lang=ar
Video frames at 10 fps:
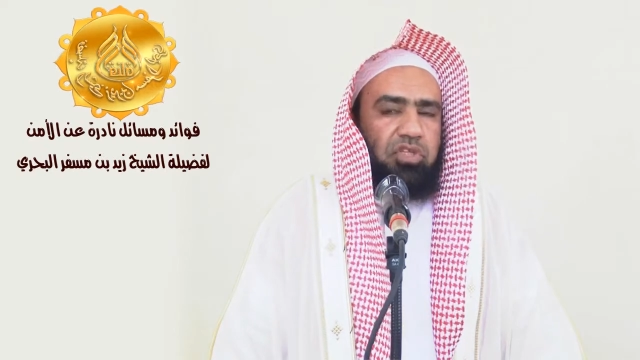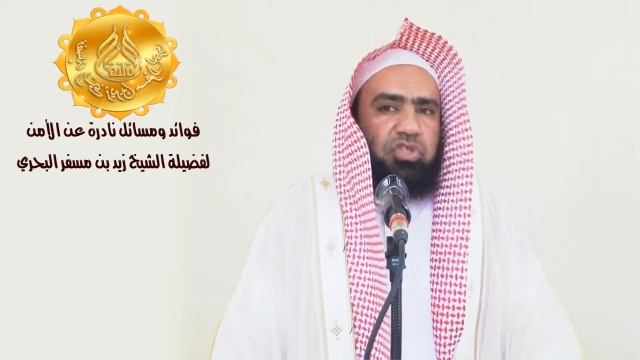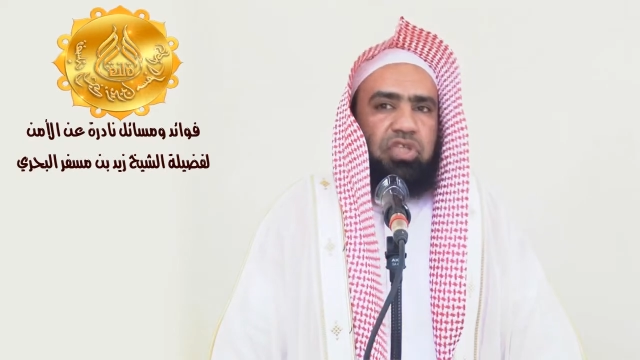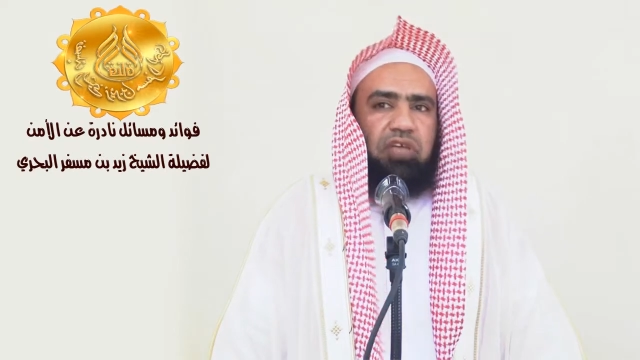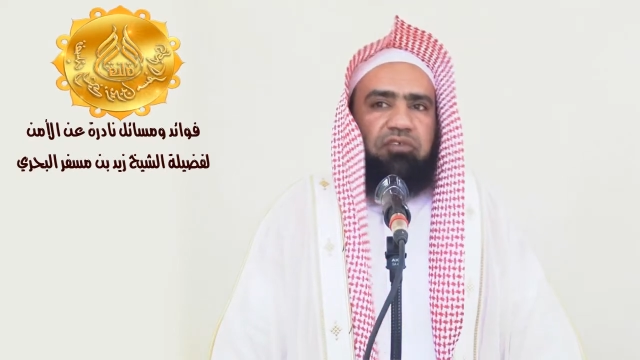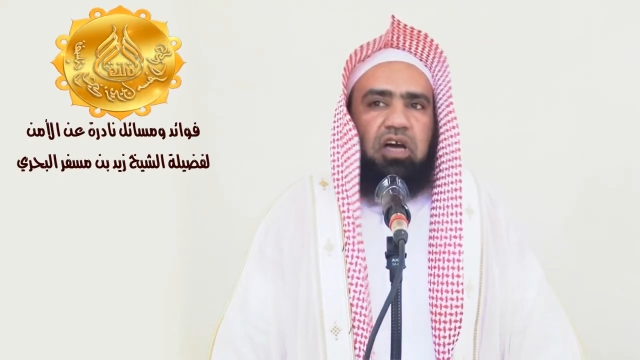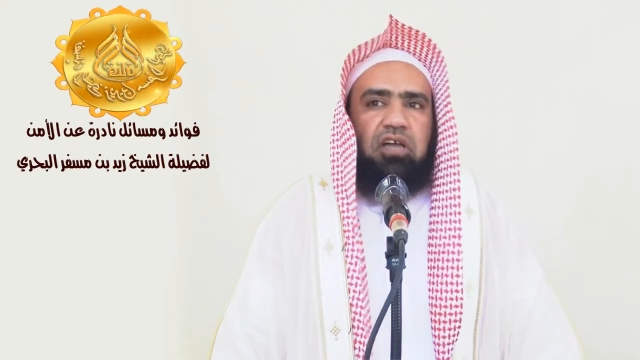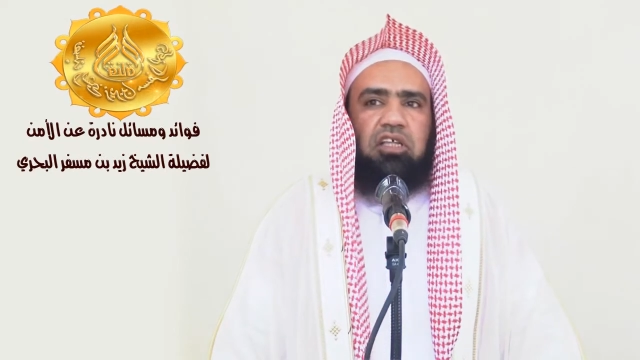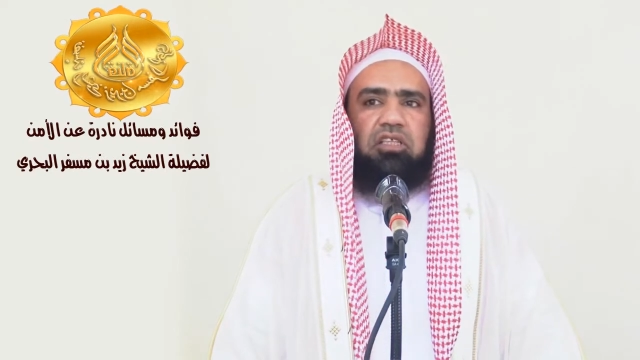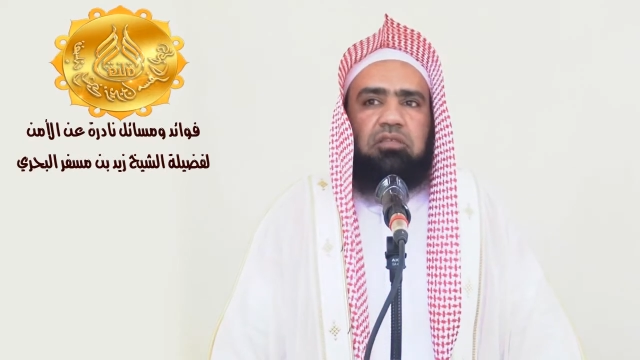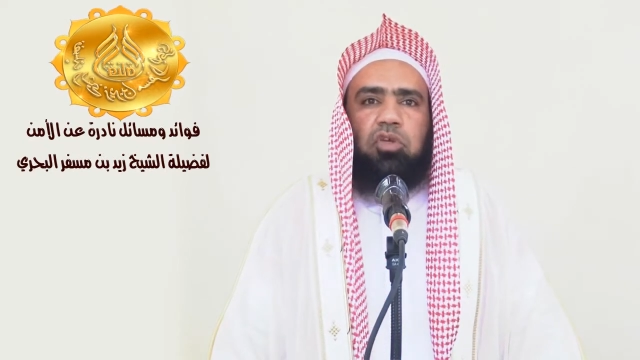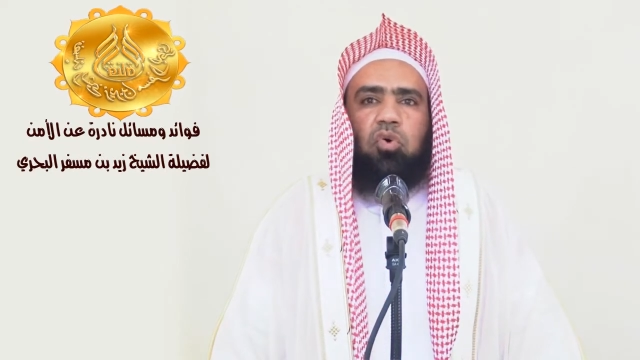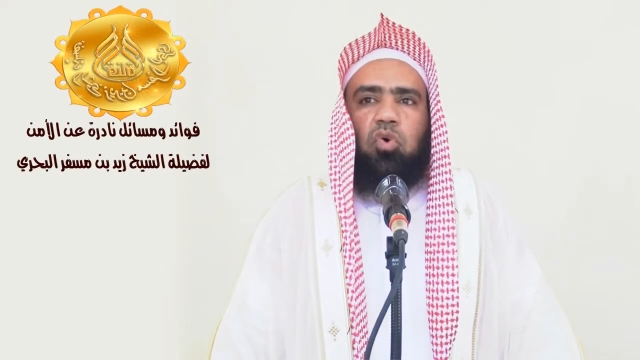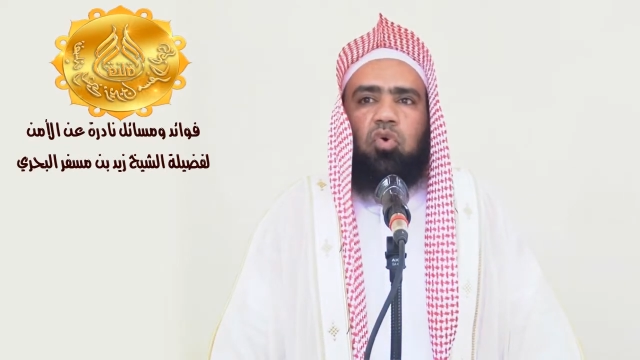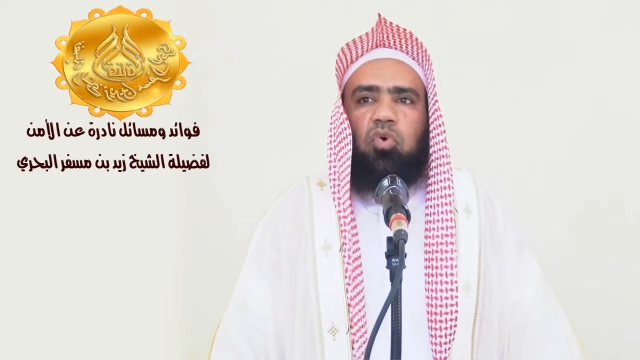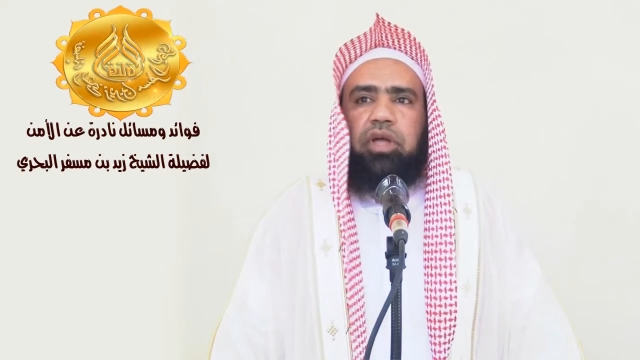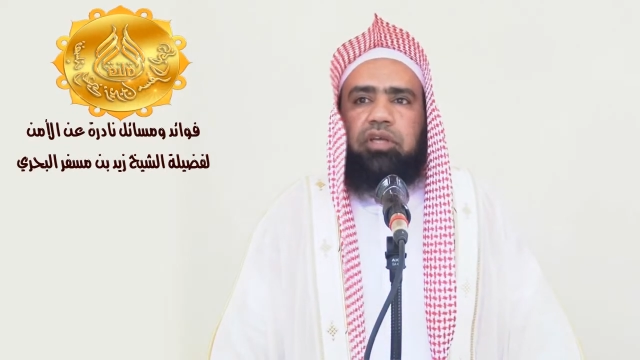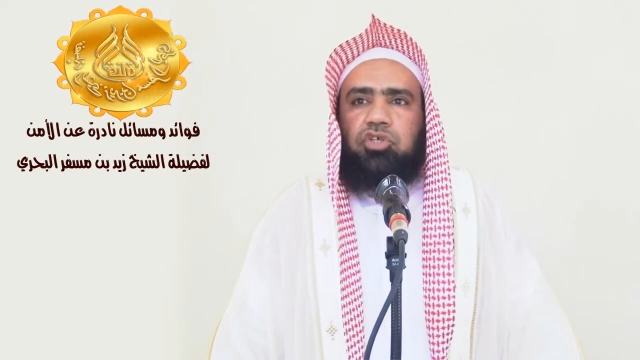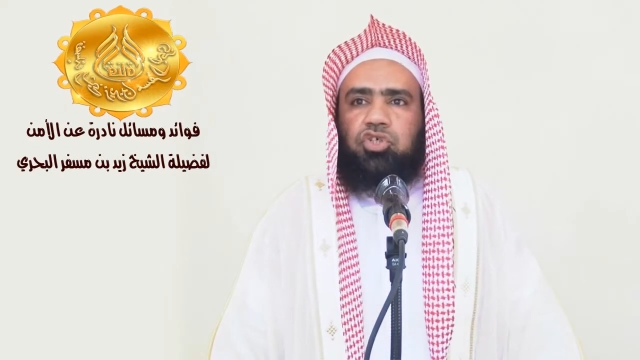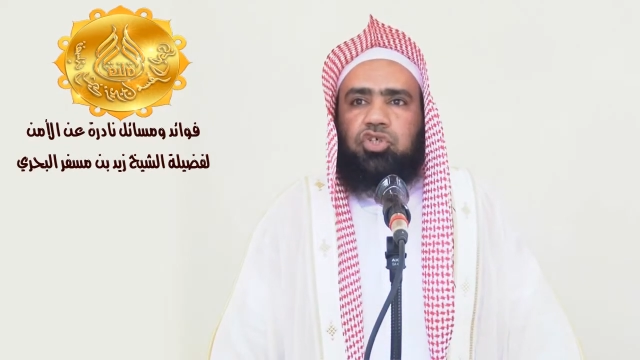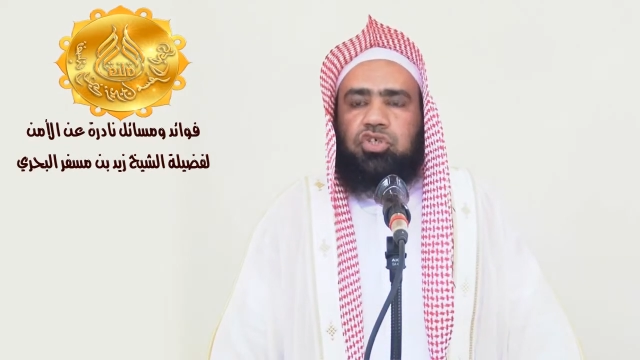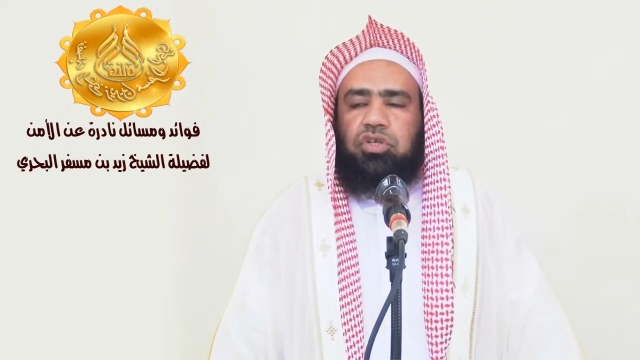استفادت منه قريش